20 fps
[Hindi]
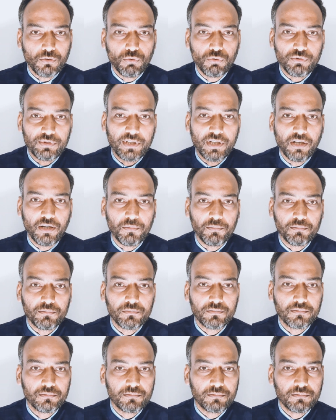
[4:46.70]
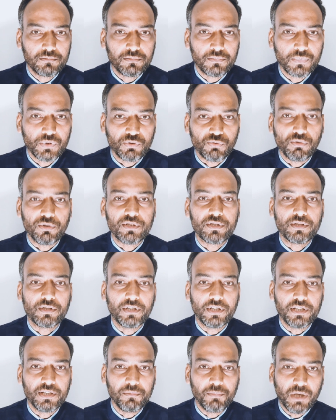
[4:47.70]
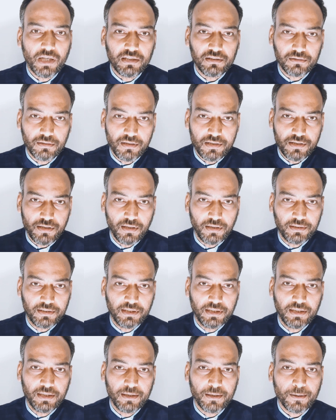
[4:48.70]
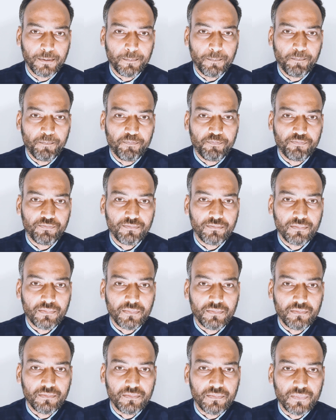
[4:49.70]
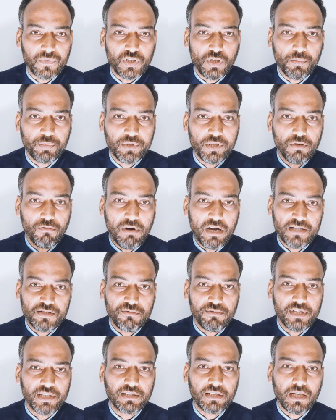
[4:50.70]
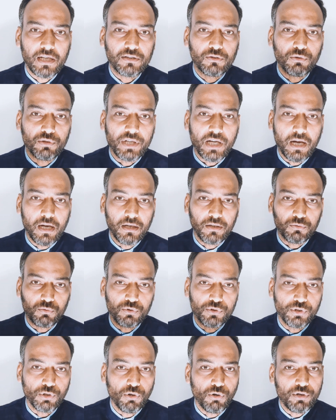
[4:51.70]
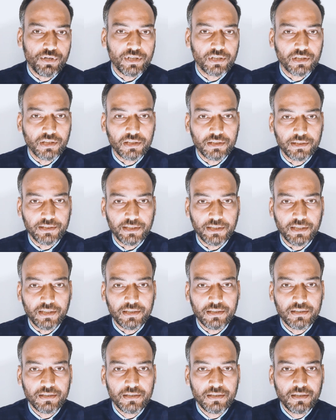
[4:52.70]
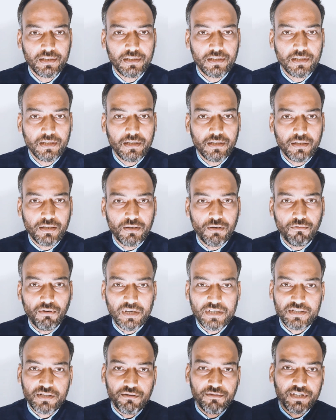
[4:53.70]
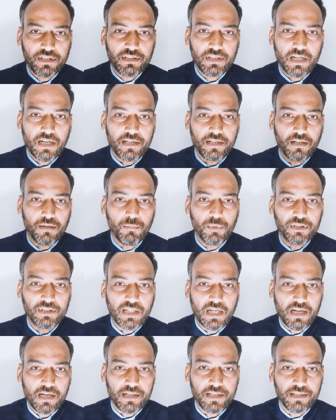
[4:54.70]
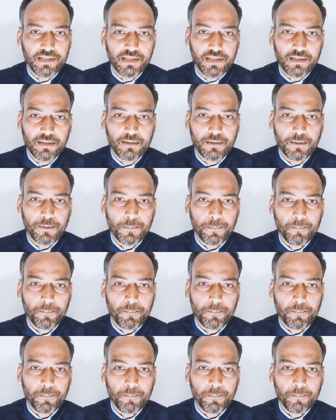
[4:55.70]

तो उसे हम स्वस्थ नहीं मानकर चलते हैं जबकि वास्तविकता तो यहाँ कुछ और ही करती है वास्तविकता यह बता रही है